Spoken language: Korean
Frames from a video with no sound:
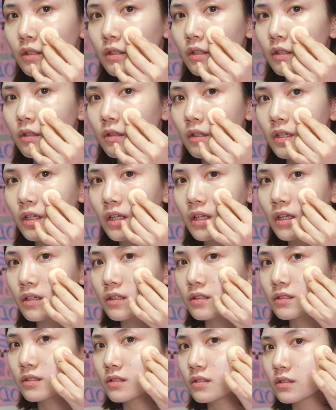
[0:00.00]
이렇게
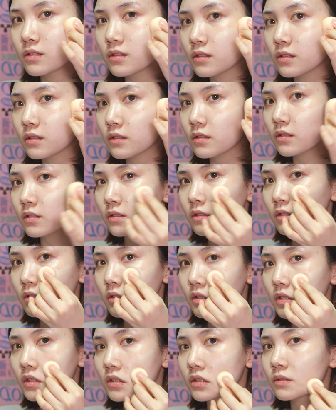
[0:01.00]

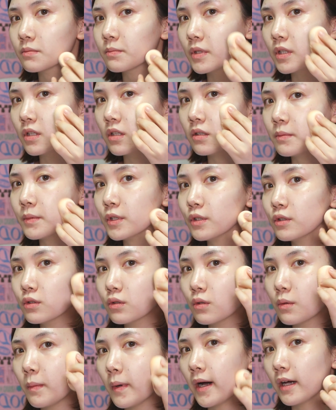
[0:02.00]
쓱쓱
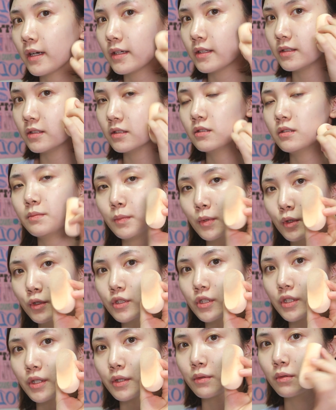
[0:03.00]
밀면서 바르는
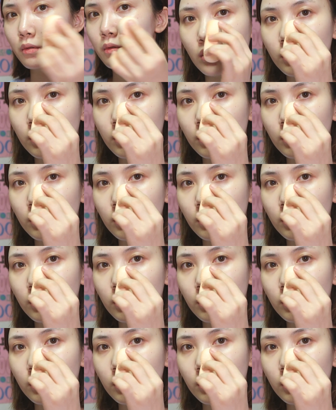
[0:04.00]
스펀지예요.